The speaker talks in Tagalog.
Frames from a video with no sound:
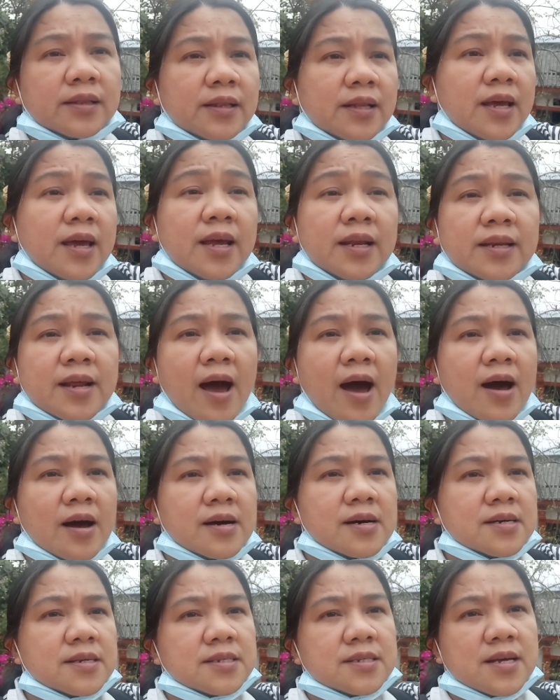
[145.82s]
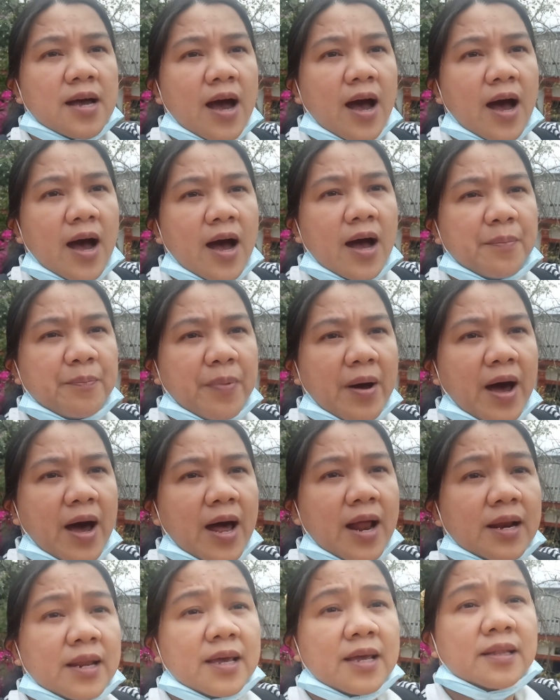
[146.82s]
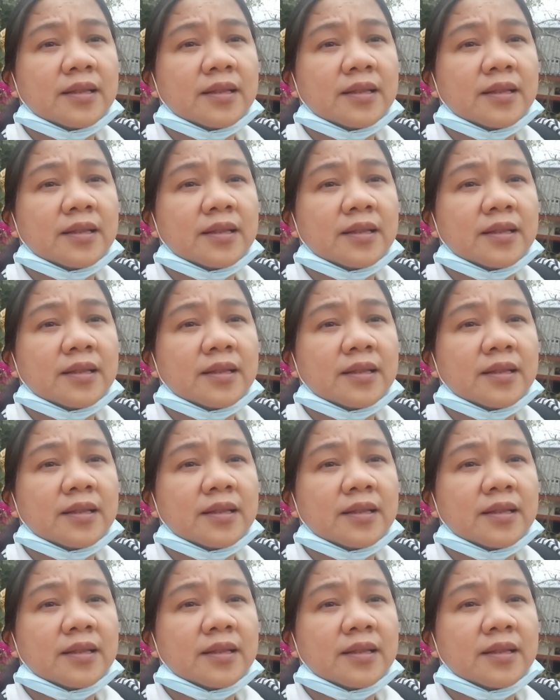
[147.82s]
ti dakes nga apal,